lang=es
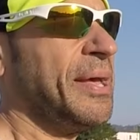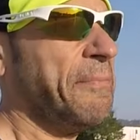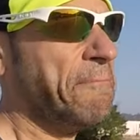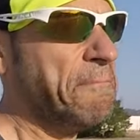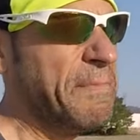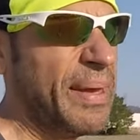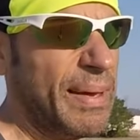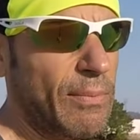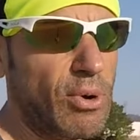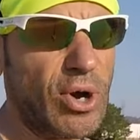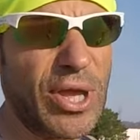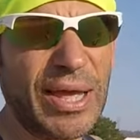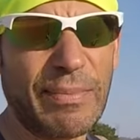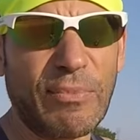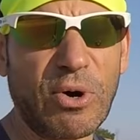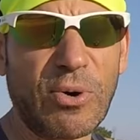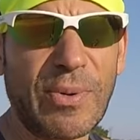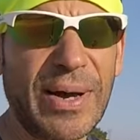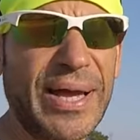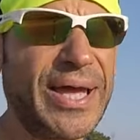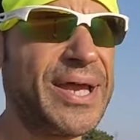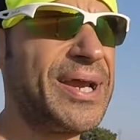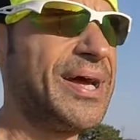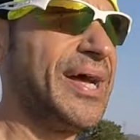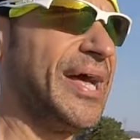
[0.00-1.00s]
me voy a
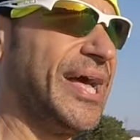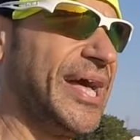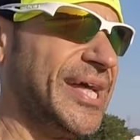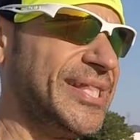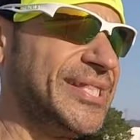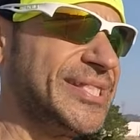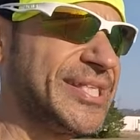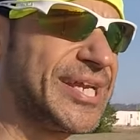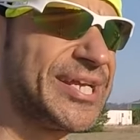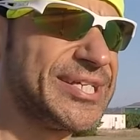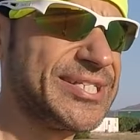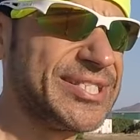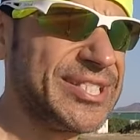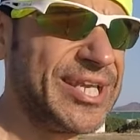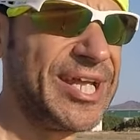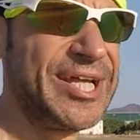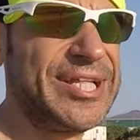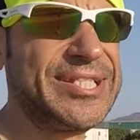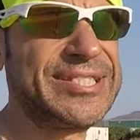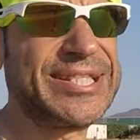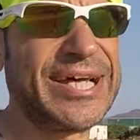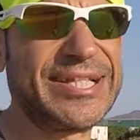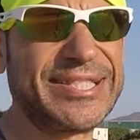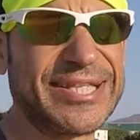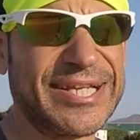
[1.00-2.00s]
mover en
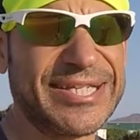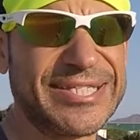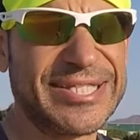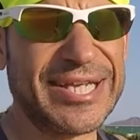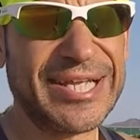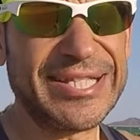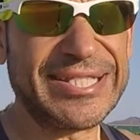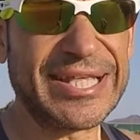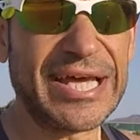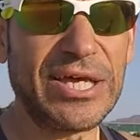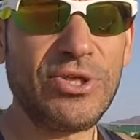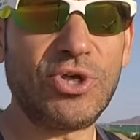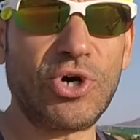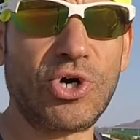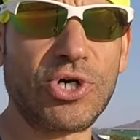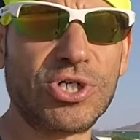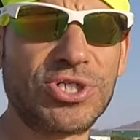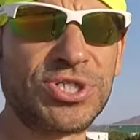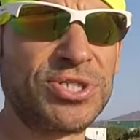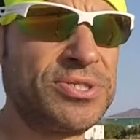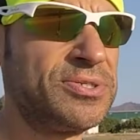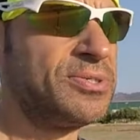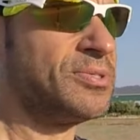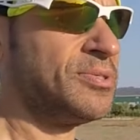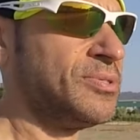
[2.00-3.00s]
3.30,
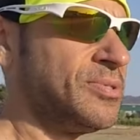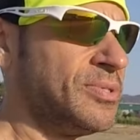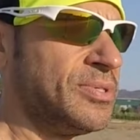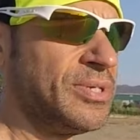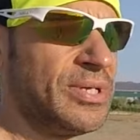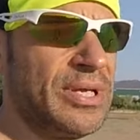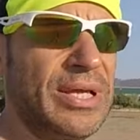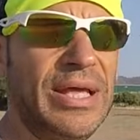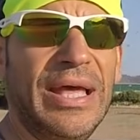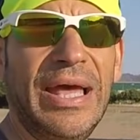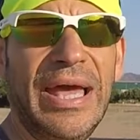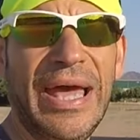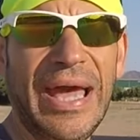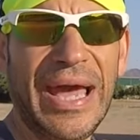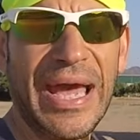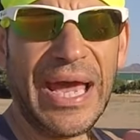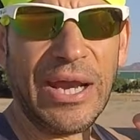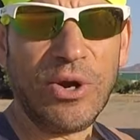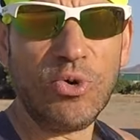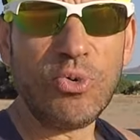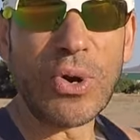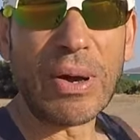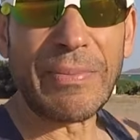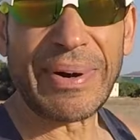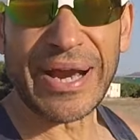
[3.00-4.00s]
3.32
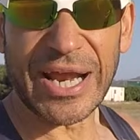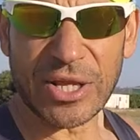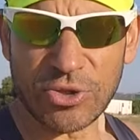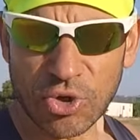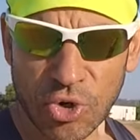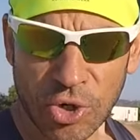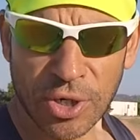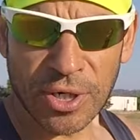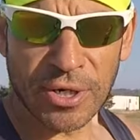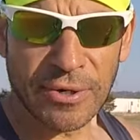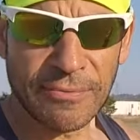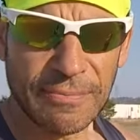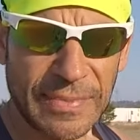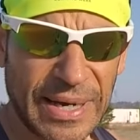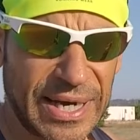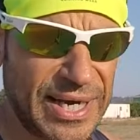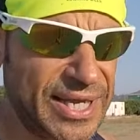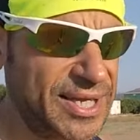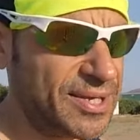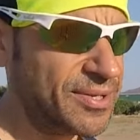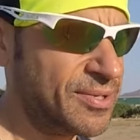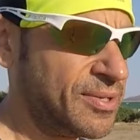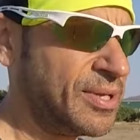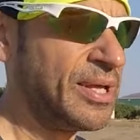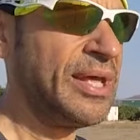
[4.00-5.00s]
en una maratón,
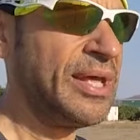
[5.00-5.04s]
¿vale?